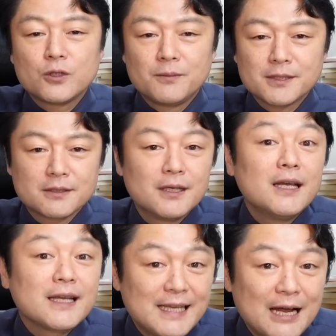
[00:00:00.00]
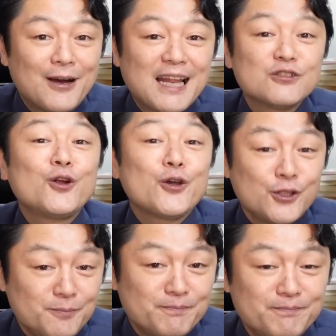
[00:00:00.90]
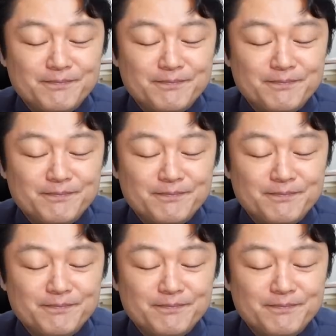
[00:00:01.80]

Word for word: う言ってます。嫌われる努力。